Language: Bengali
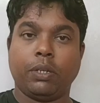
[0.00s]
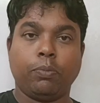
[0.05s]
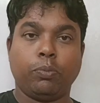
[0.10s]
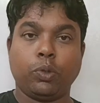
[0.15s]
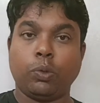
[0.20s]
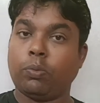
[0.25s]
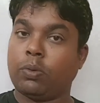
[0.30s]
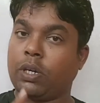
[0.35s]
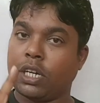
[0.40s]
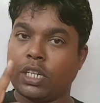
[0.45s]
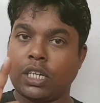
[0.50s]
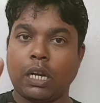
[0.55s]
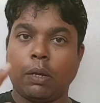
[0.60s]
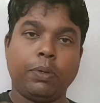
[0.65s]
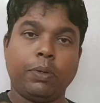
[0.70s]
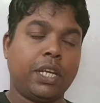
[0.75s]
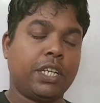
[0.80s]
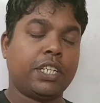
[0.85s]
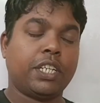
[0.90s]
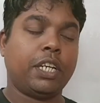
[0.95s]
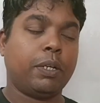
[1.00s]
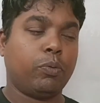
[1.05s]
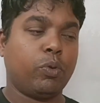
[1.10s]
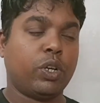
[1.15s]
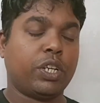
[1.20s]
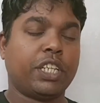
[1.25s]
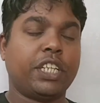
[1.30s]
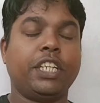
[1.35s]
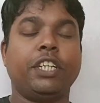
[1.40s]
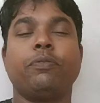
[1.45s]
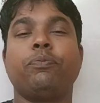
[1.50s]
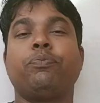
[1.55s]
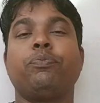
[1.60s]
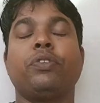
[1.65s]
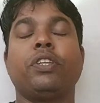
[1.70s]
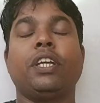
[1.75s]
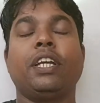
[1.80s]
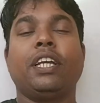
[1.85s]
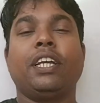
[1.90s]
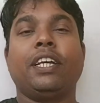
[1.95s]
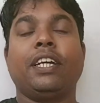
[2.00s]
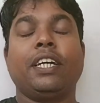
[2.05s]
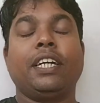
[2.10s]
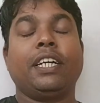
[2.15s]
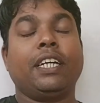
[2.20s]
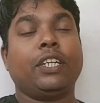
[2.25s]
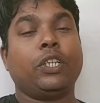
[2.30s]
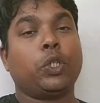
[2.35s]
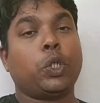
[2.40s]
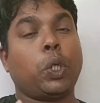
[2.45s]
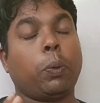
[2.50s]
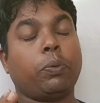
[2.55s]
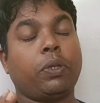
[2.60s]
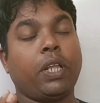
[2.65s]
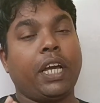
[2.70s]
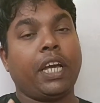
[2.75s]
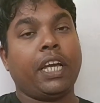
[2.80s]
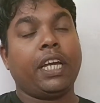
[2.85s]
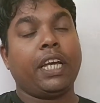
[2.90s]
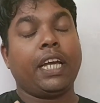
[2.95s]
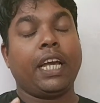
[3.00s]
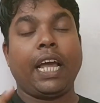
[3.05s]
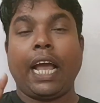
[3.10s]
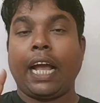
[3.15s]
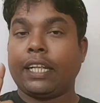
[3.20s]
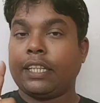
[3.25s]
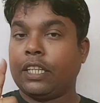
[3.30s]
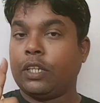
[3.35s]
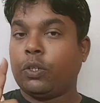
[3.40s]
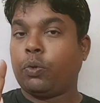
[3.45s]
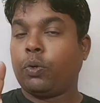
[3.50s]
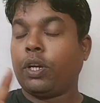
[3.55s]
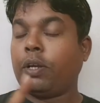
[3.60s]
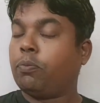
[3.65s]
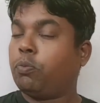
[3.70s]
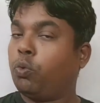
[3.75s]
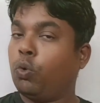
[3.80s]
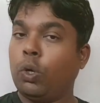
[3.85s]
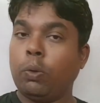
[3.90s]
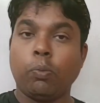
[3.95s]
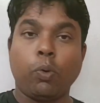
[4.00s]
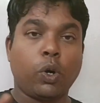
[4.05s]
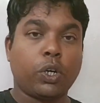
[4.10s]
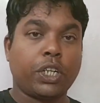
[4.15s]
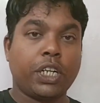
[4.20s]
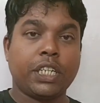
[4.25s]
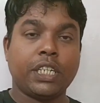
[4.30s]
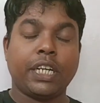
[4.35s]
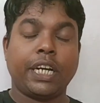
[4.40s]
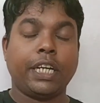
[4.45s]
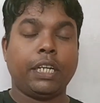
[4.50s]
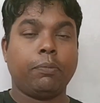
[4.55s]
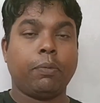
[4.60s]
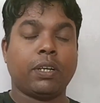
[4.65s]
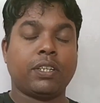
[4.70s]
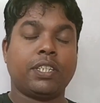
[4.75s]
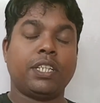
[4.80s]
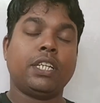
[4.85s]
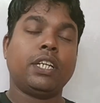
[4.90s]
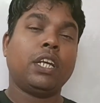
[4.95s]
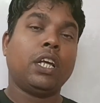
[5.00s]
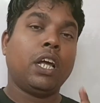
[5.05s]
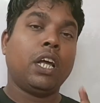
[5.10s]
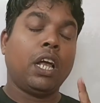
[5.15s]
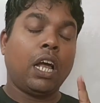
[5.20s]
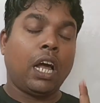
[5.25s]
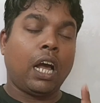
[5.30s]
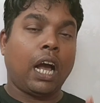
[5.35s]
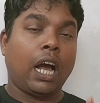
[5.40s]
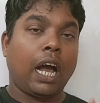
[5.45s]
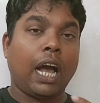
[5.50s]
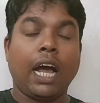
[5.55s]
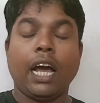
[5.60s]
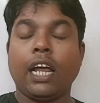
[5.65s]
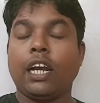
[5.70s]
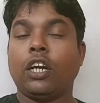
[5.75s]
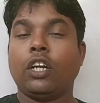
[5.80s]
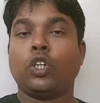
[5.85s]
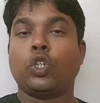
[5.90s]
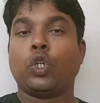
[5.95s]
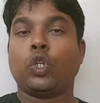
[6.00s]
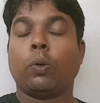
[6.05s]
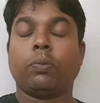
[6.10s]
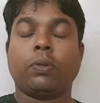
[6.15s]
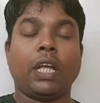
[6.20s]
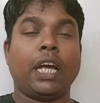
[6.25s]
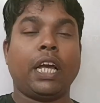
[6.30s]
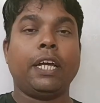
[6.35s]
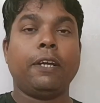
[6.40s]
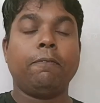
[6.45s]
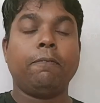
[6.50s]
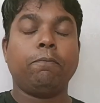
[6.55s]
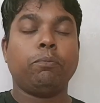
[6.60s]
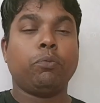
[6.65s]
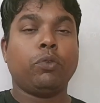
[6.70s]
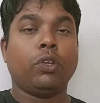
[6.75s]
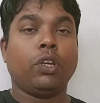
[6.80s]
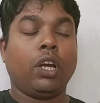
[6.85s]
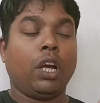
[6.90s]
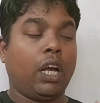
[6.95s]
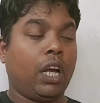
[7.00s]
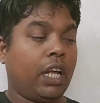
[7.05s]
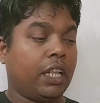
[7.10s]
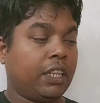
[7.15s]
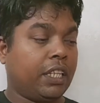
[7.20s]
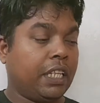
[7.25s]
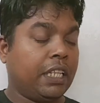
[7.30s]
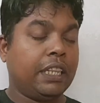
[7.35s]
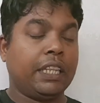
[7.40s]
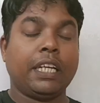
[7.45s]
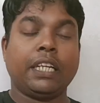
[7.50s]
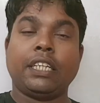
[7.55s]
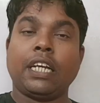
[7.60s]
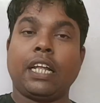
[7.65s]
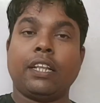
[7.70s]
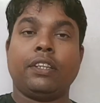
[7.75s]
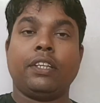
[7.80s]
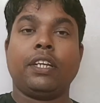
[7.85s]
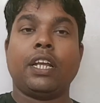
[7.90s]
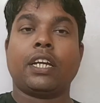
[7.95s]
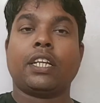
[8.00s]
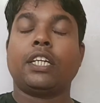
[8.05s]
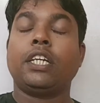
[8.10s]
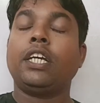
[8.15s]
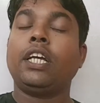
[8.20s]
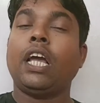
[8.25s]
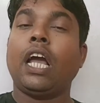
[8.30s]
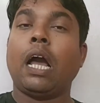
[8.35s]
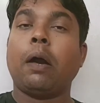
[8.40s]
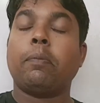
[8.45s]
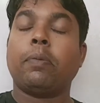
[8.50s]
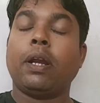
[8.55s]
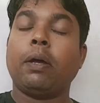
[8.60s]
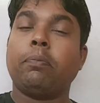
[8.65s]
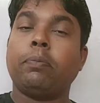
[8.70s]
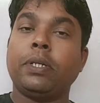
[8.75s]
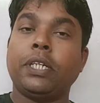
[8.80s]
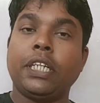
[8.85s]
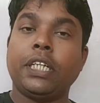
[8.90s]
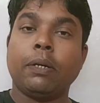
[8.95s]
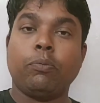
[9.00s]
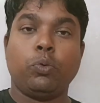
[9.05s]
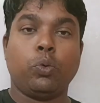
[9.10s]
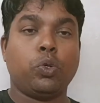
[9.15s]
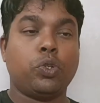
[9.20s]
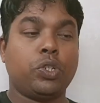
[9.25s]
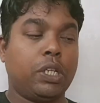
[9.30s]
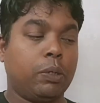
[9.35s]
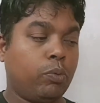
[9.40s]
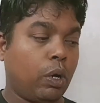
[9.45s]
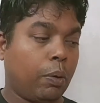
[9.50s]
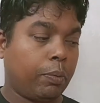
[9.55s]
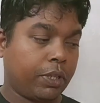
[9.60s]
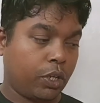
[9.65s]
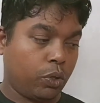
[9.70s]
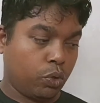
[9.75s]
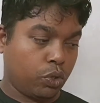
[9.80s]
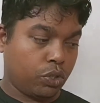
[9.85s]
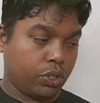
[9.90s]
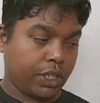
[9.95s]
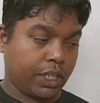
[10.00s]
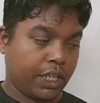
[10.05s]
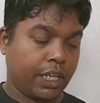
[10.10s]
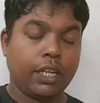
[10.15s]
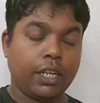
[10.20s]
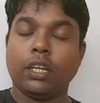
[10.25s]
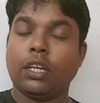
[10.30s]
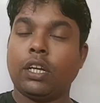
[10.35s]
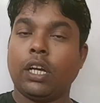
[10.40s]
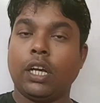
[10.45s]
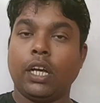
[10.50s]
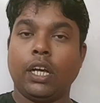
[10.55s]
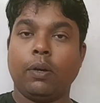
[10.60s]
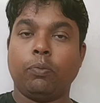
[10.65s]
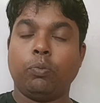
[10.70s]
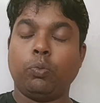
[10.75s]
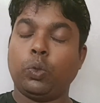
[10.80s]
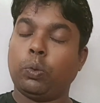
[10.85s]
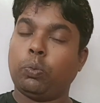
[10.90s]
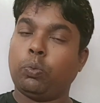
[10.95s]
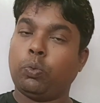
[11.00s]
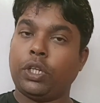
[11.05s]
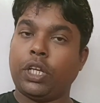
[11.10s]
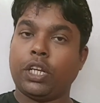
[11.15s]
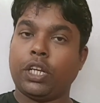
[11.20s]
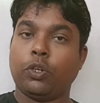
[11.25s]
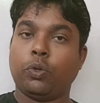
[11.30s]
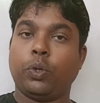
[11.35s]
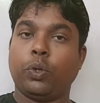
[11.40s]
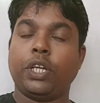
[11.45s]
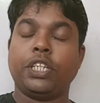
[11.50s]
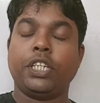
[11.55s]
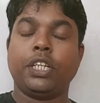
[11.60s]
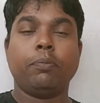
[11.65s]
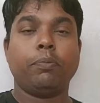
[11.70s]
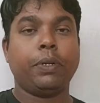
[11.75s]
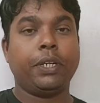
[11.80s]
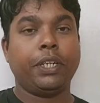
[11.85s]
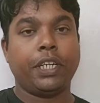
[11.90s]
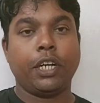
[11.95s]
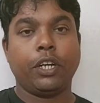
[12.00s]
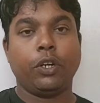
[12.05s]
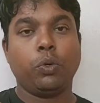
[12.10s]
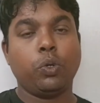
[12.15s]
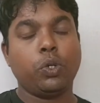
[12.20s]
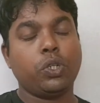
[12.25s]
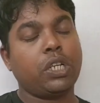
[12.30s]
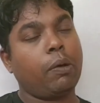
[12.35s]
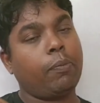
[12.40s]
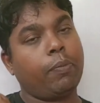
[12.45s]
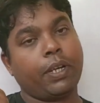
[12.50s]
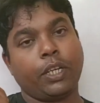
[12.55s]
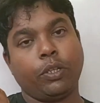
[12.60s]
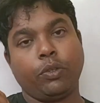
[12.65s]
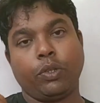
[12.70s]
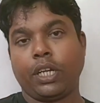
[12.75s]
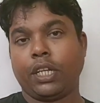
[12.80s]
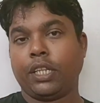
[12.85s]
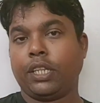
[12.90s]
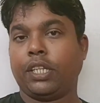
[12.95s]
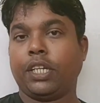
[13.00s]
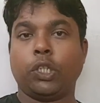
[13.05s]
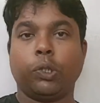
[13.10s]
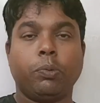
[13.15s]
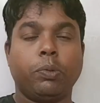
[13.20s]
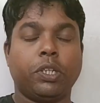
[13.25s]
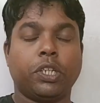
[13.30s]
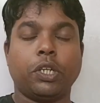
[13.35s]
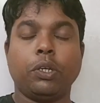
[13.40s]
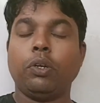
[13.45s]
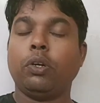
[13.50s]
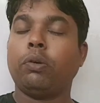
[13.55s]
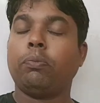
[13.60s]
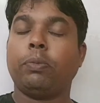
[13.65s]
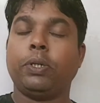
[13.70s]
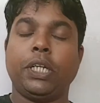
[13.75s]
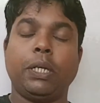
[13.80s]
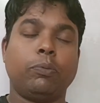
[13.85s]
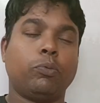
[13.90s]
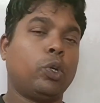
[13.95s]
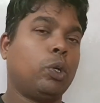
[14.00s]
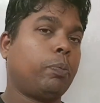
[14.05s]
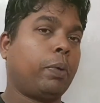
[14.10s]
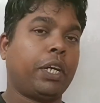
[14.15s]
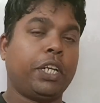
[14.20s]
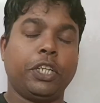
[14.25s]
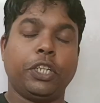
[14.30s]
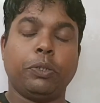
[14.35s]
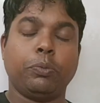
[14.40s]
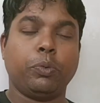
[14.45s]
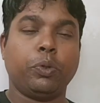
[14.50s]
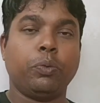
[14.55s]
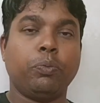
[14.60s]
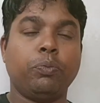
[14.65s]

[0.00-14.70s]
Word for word: প্রথম ক্লাসটা আমি আজকে নেবো আর কি সপ্তাহে একদিন করে ফুল মক টেস্ট নাইনটি মার্কসের আর সপ্তাহে তিন থেকে চার দিন আর কি আমরা পিডিএফ নোটস দেবো আমাদের নোটস এখানে পুরোপুরি আর কি রয়েছে প্রিন্টেড নোটস আমরা কিন্তু এখান থেকে তোমাদেরকে পিডিএফ করে পাঠিয়ে দেবো